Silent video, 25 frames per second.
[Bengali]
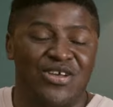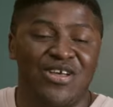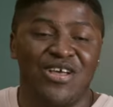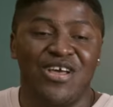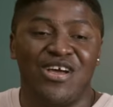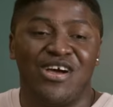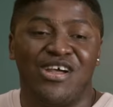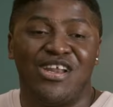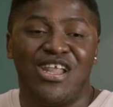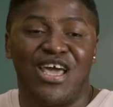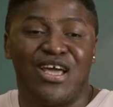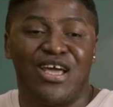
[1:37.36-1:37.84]
এক
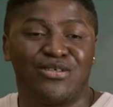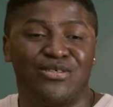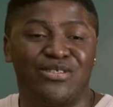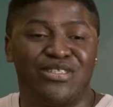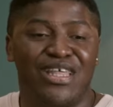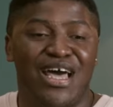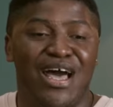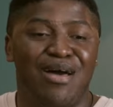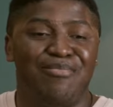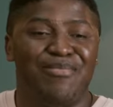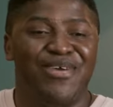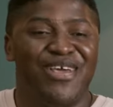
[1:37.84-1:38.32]
সপ্তাহ থেকে
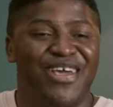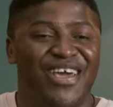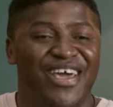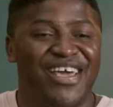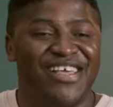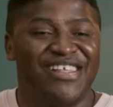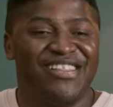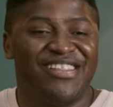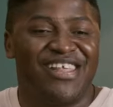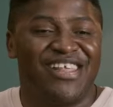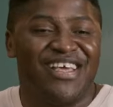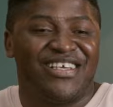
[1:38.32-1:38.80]
দু সপ্তাহ
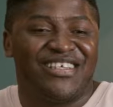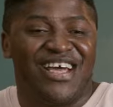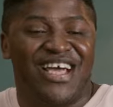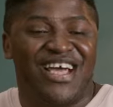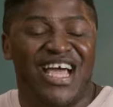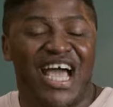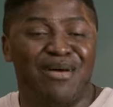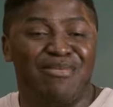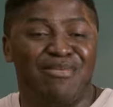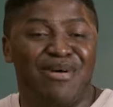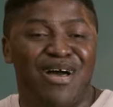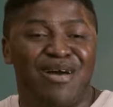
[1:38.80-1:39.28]
ভিডিও
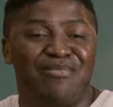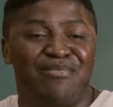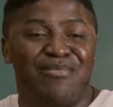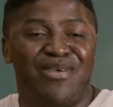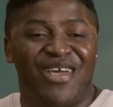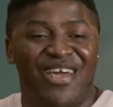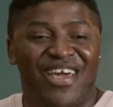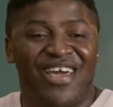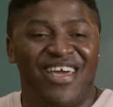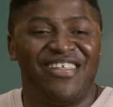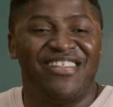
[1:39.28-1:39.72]
আপলোডের পর